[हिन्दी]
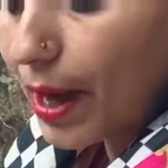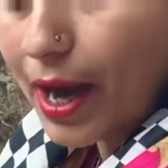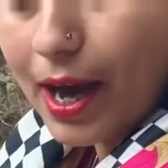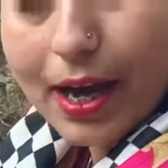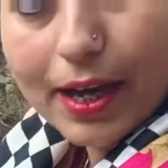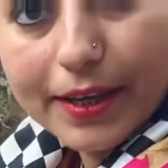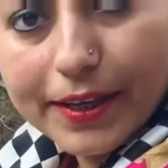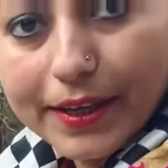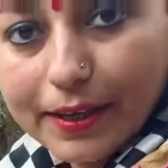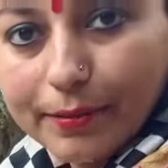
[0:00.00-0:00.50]

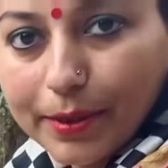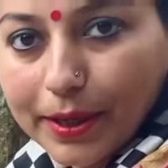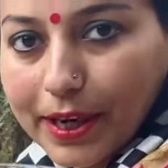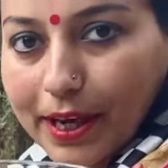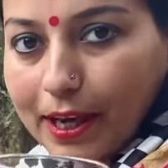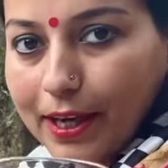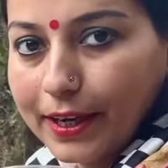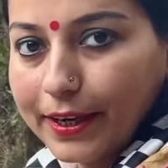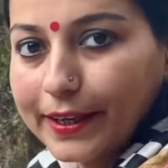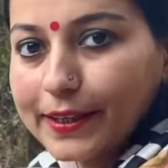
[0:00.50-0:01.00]
आखिरी में
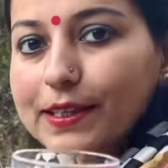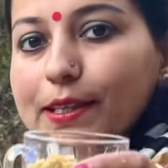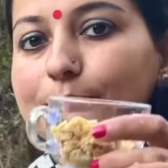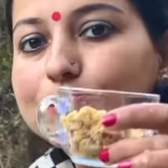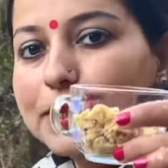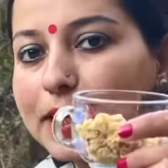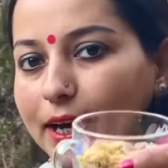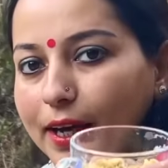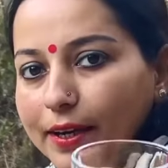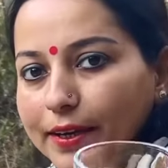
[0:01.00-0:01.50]
डालेंगे
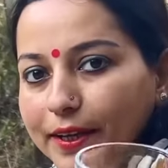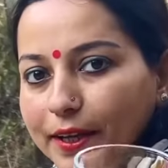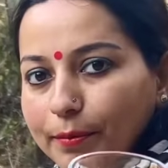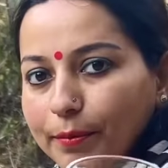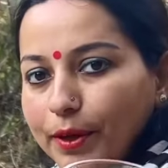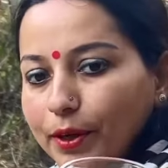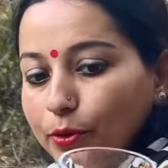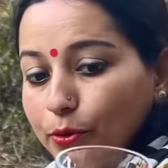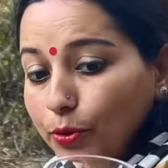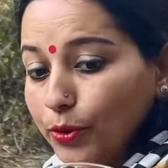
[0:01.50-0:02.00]
सबसे आखिरी
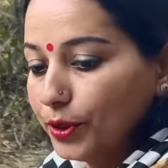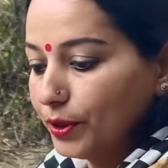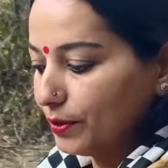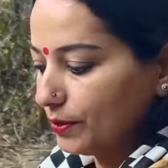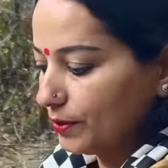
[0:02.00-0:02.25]
में गुड़